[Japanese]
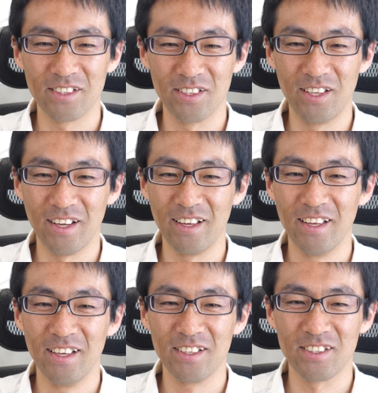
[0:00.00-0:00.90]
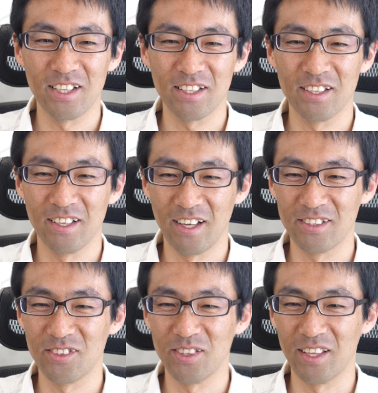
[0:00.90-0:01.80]
そんなそんなあ
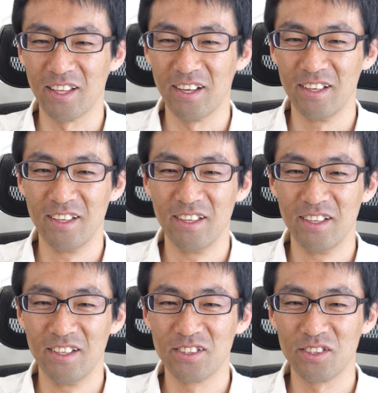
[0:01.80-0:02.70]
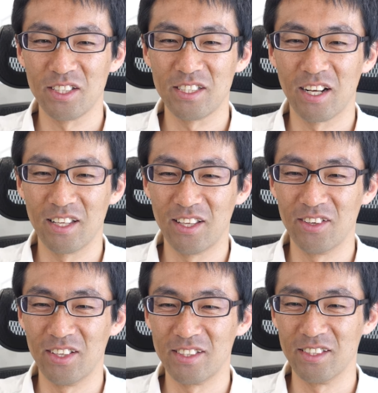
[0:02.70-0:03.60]
そうなんだ存在しなかった
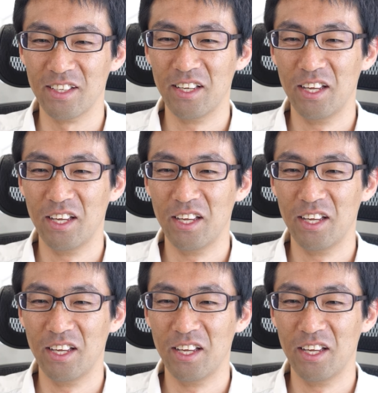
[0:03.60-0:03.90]
ようです